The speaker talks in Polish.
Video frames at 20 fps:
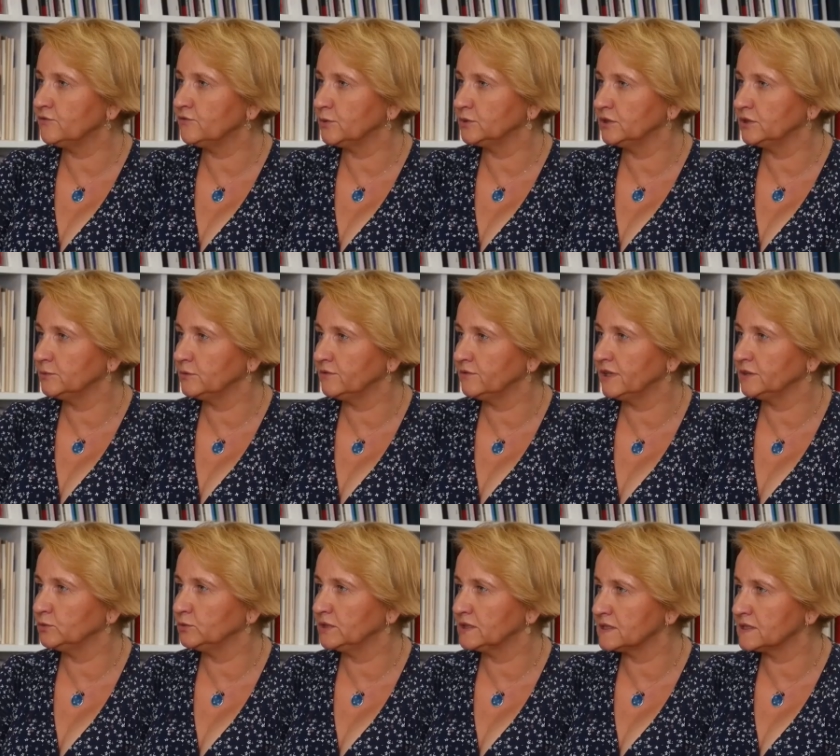w
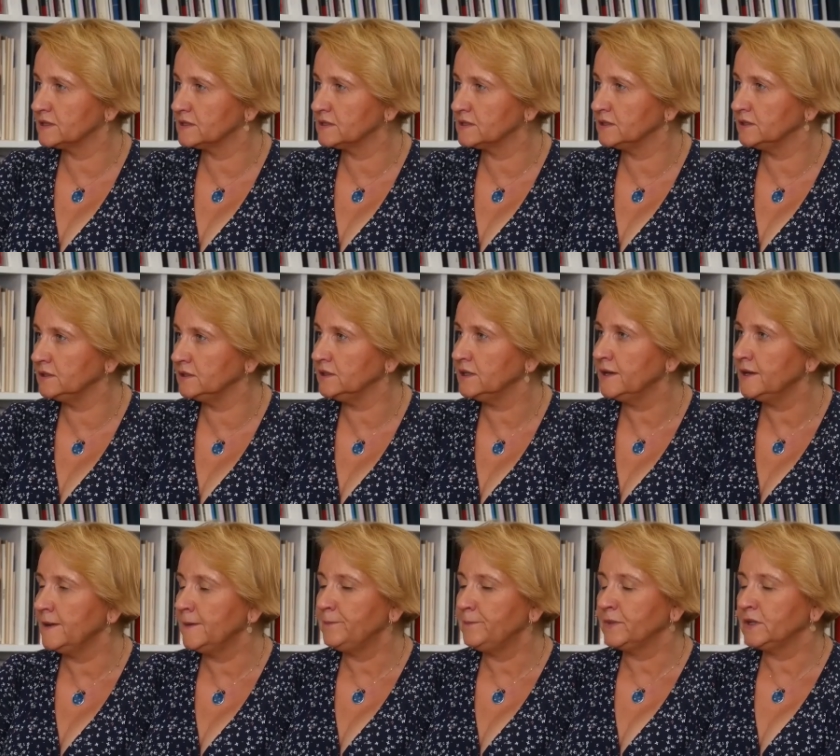podejmowaniu decyzji,
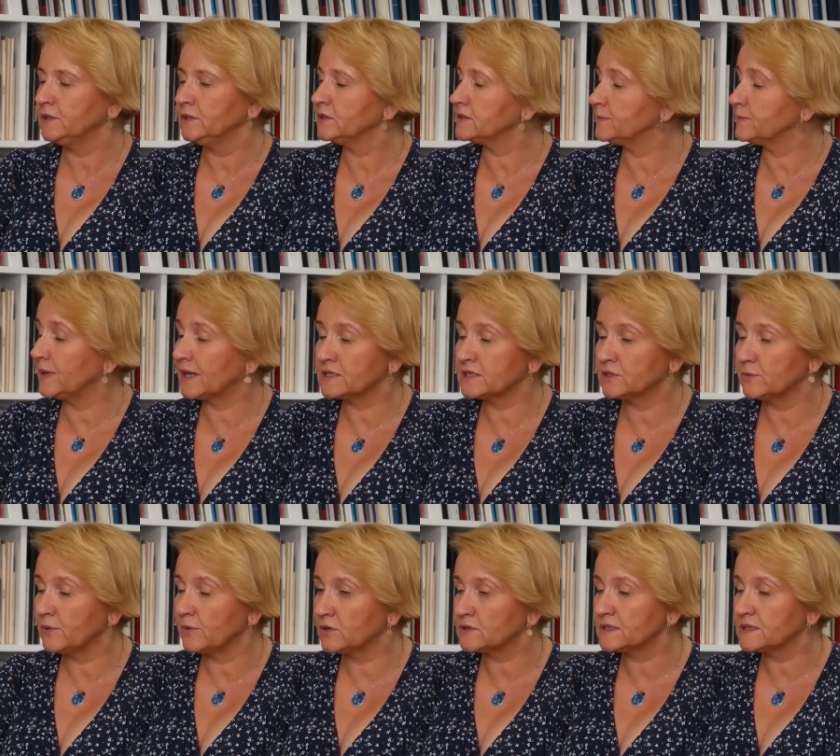i to jest bardzo
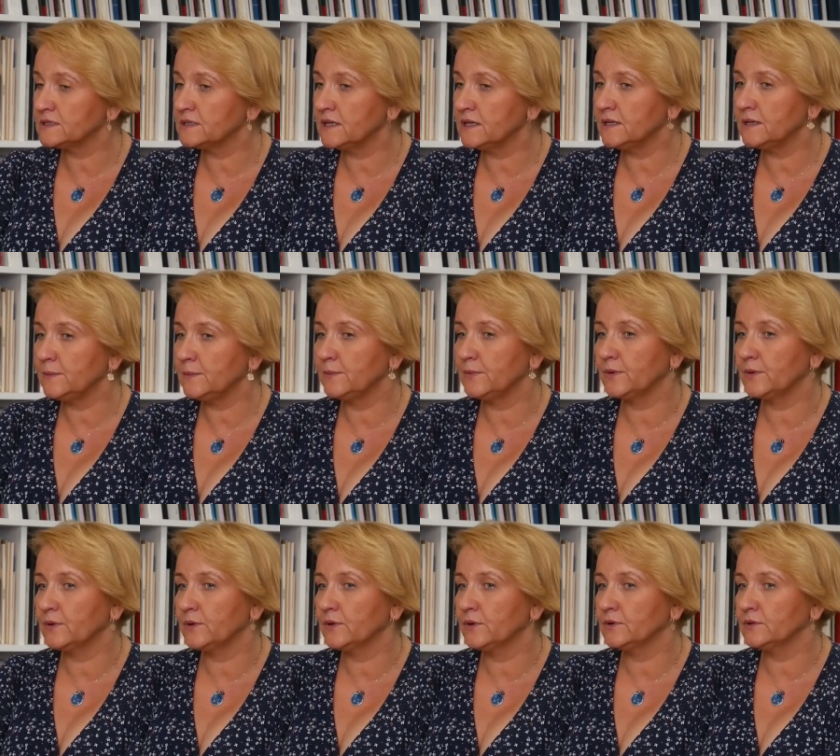mocne,
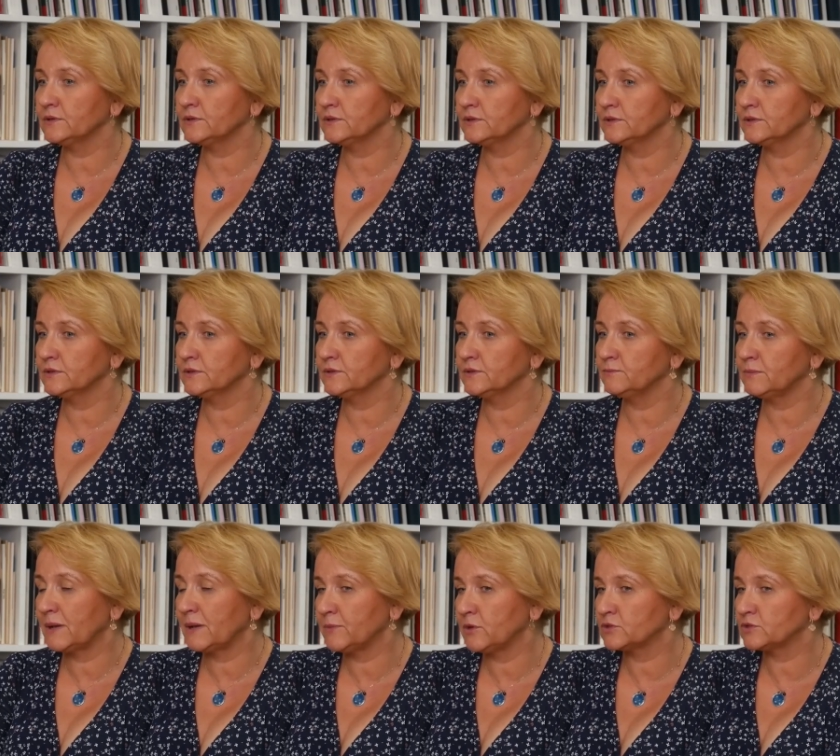bo y,
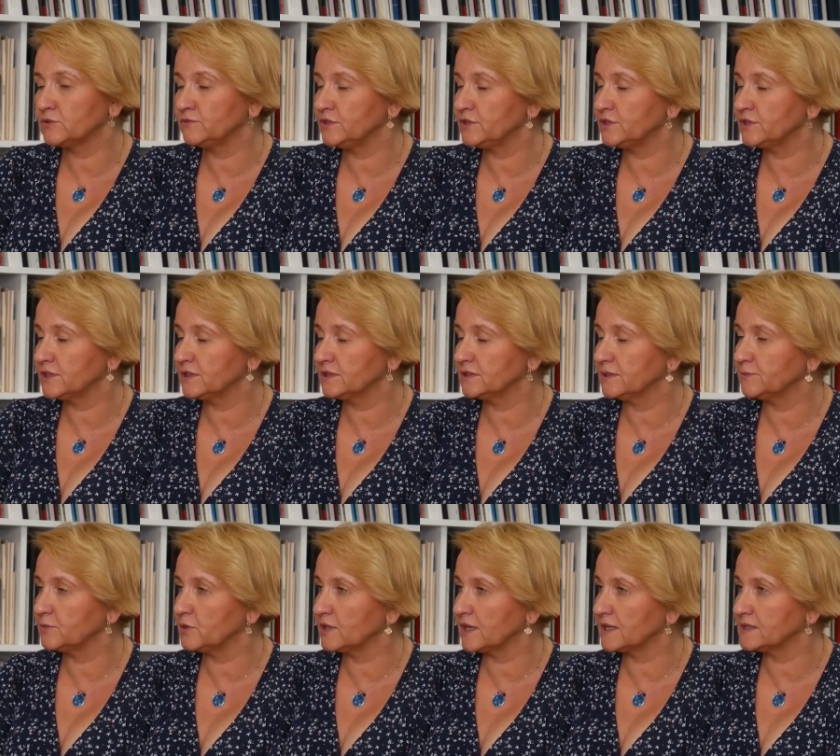mamy oczywiście
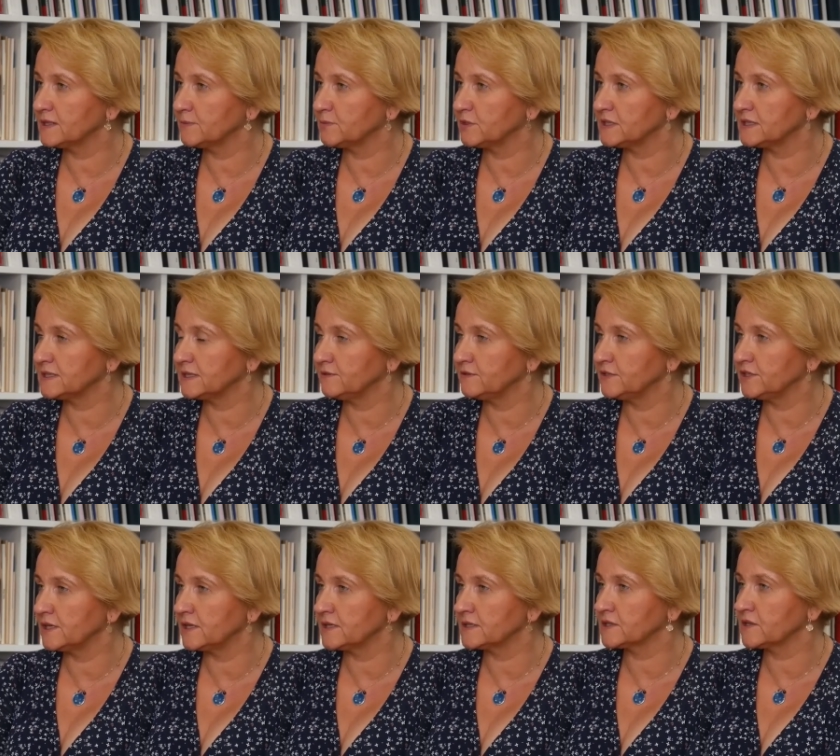demokrację
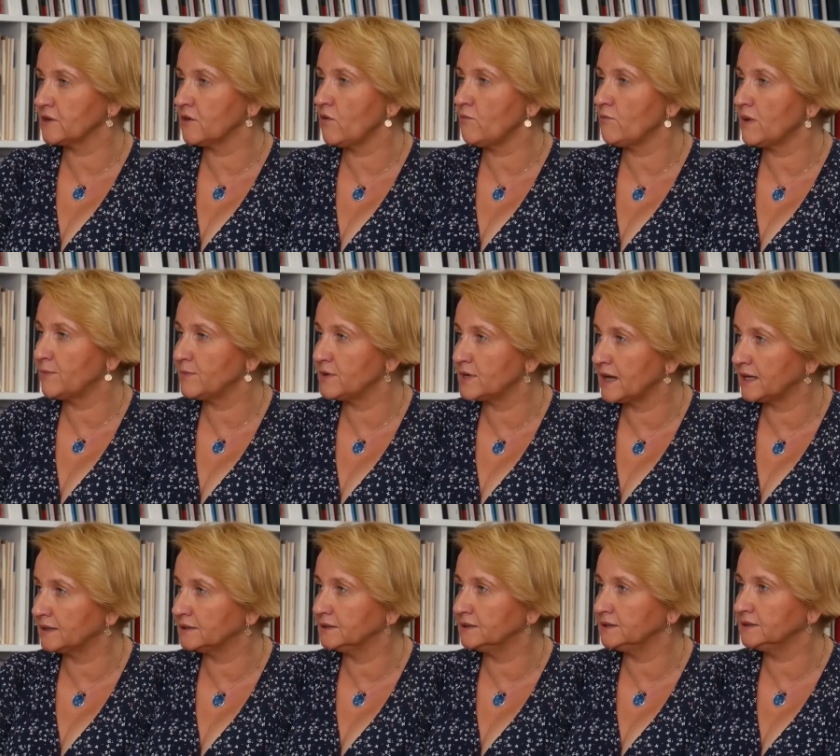przedstawicielską, mamy
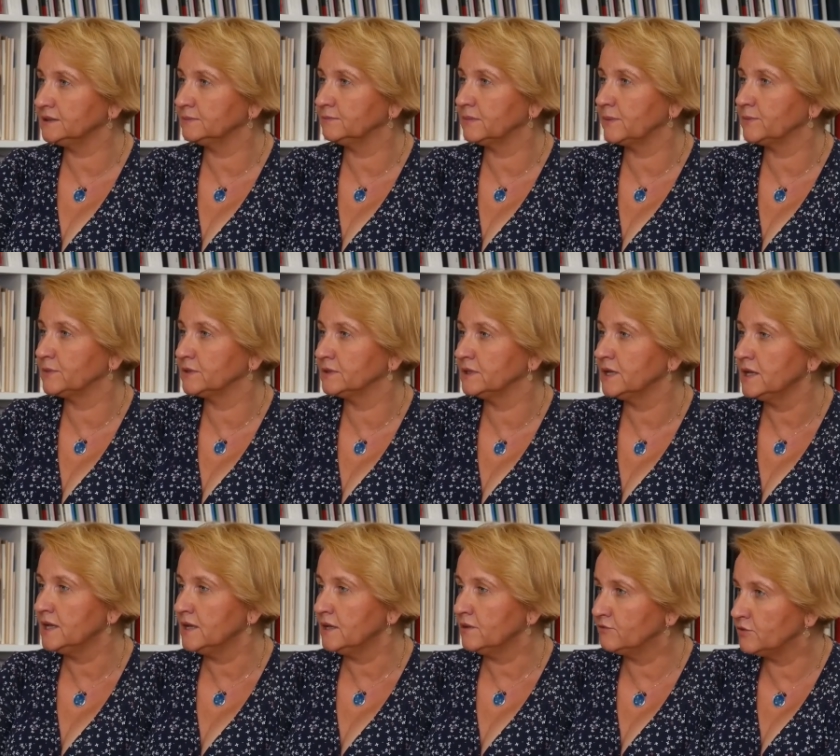radnych, mamy
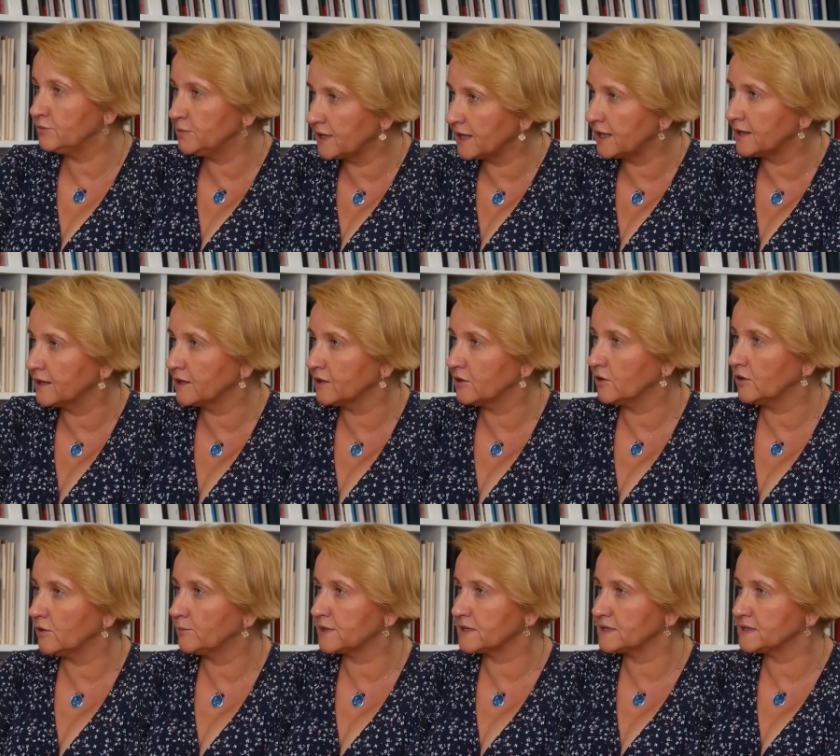
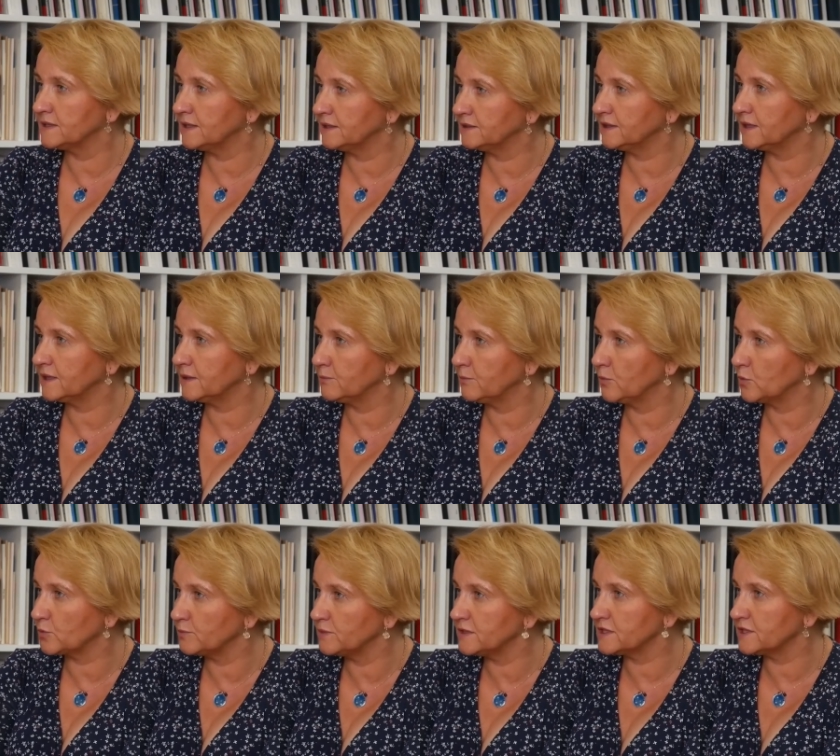wybieranego prezydenta,
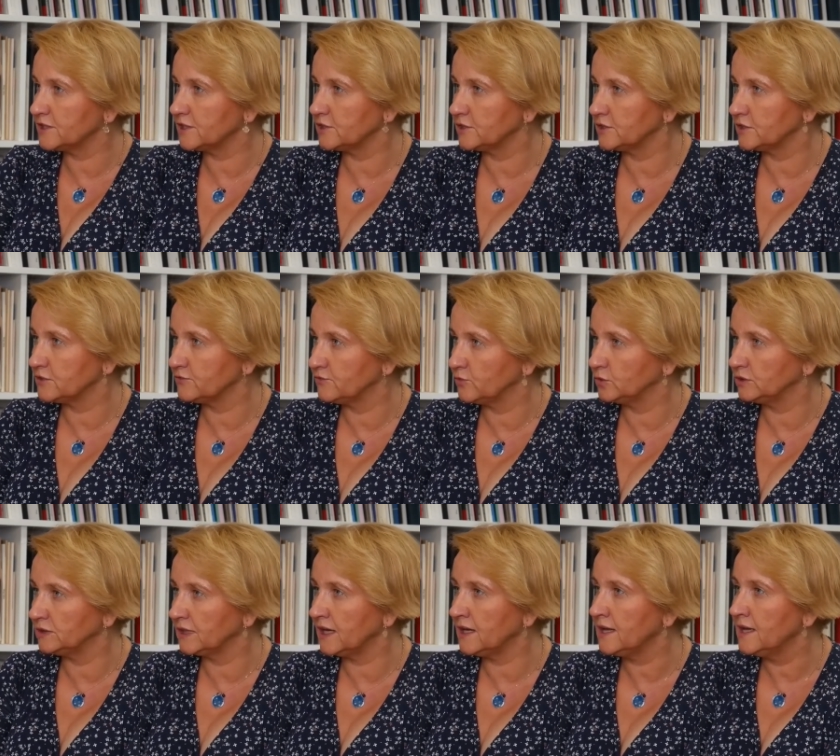burmistrza czy też
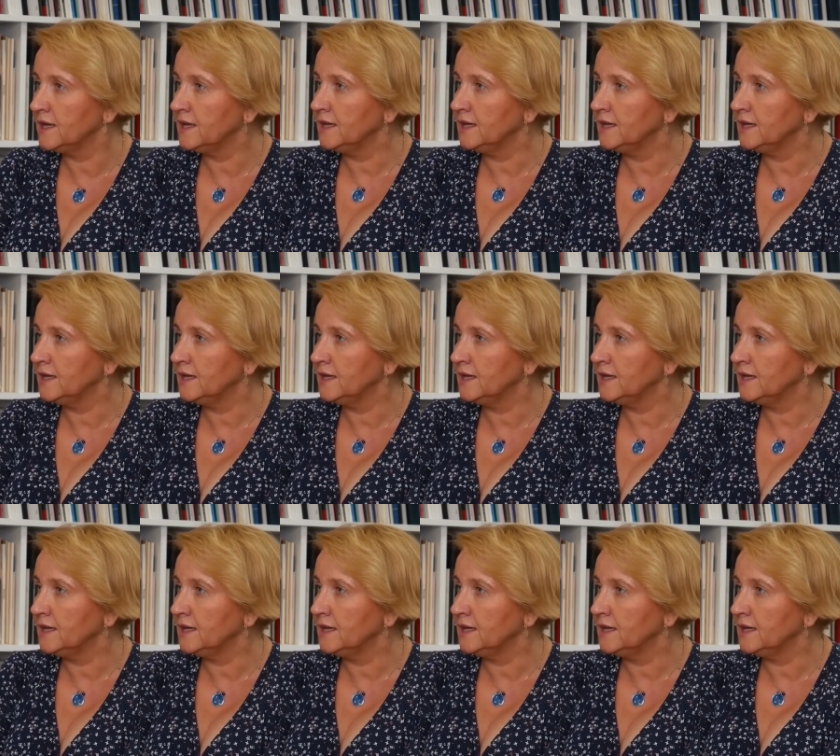wójta.